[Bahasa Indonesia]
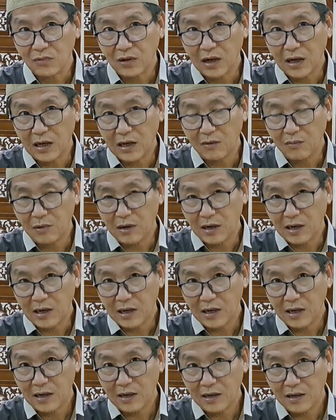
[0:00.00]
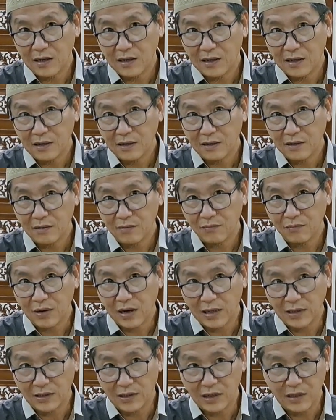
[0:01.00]
Karena mereka
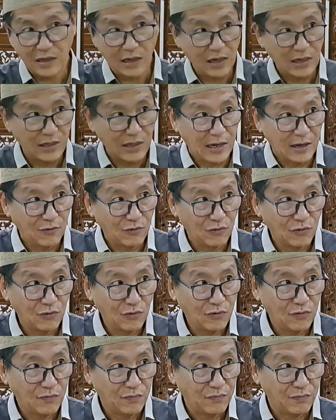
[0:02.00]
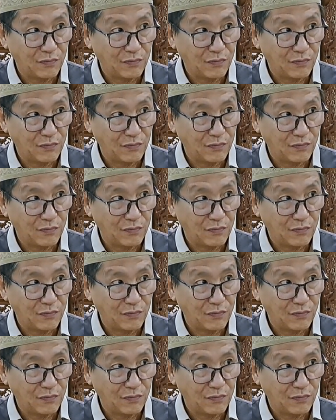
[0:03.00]
berasal dari jauh,